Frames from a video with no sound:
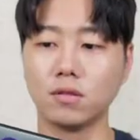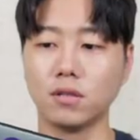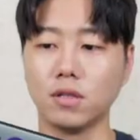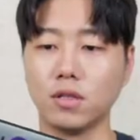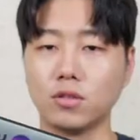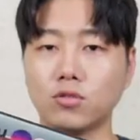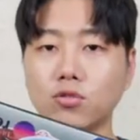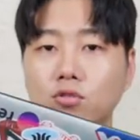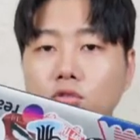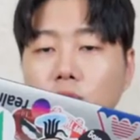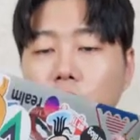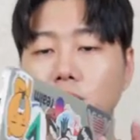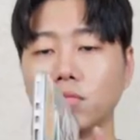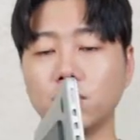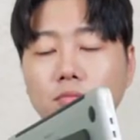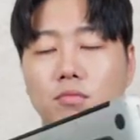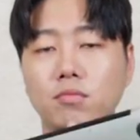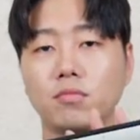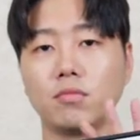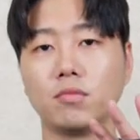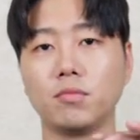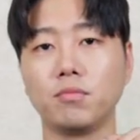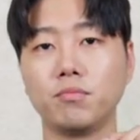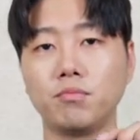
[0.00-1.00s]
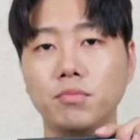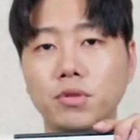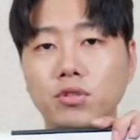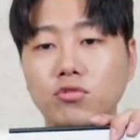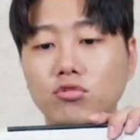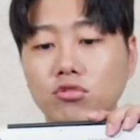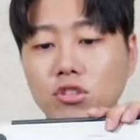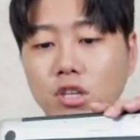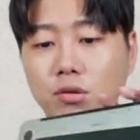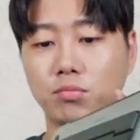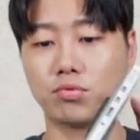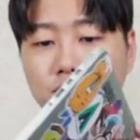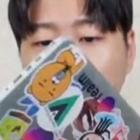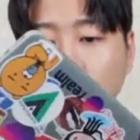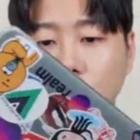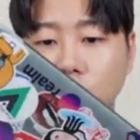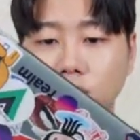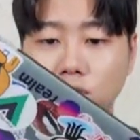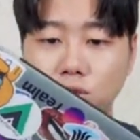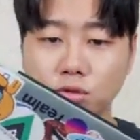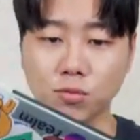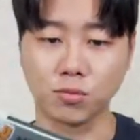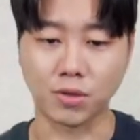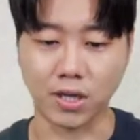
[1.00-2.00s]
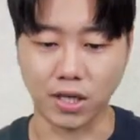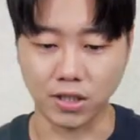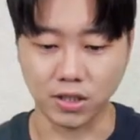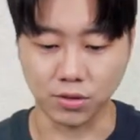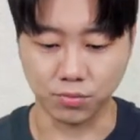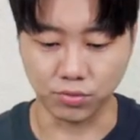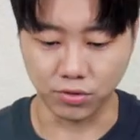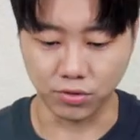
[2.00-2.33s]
네, 조금 삐뚤게 붙여서 좀 다시